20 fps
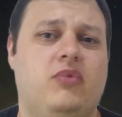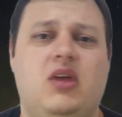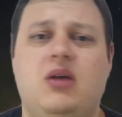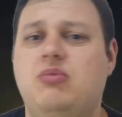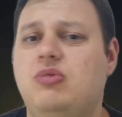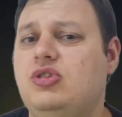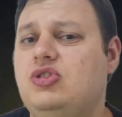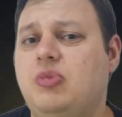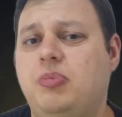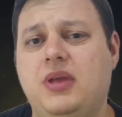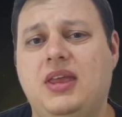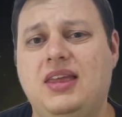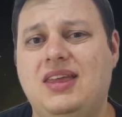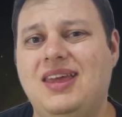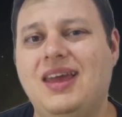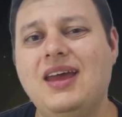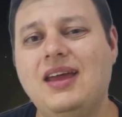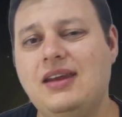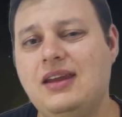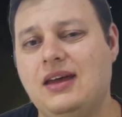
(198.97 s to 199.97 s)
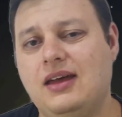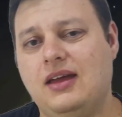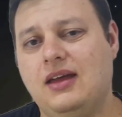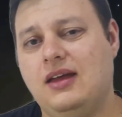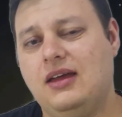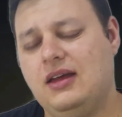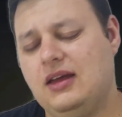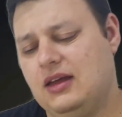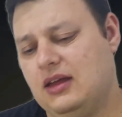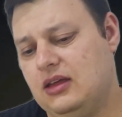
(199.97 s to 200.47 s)
é muito pequena,
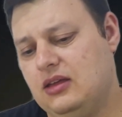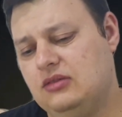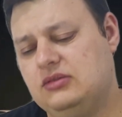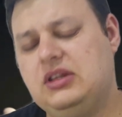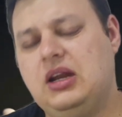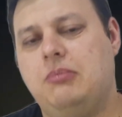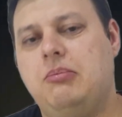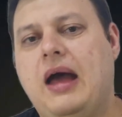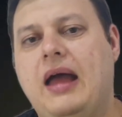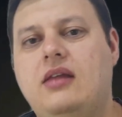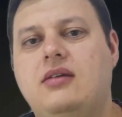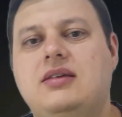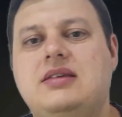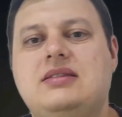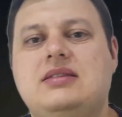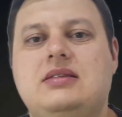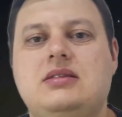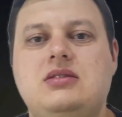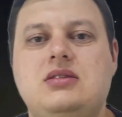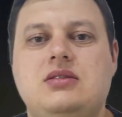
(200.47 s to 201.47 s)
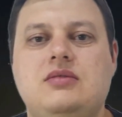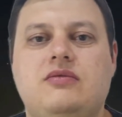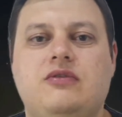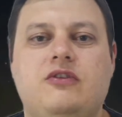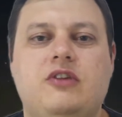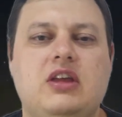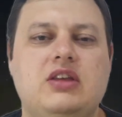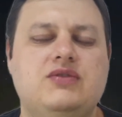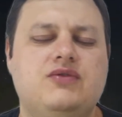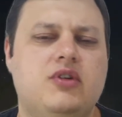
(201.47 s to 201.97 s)
e o trabalho que Sitchin
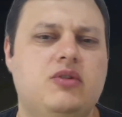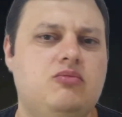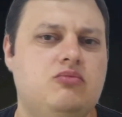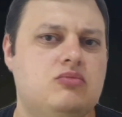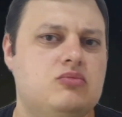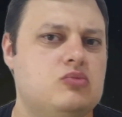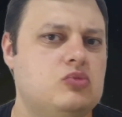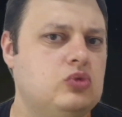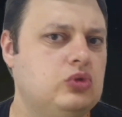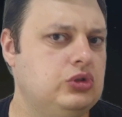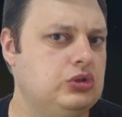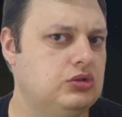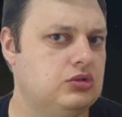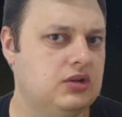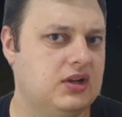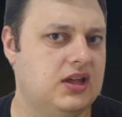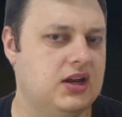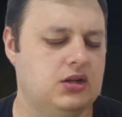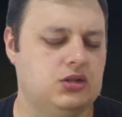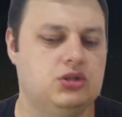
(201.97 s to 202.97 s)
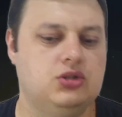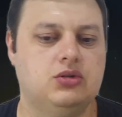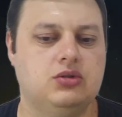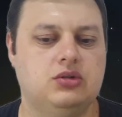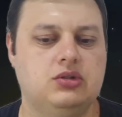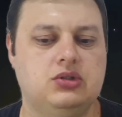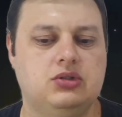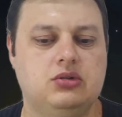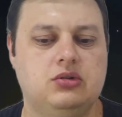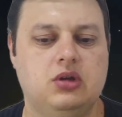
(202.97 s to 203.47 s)
fez foi muito
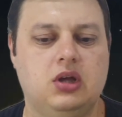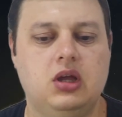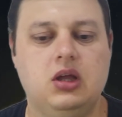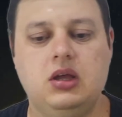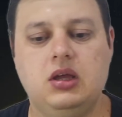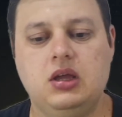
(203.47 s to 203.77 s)
grandioso.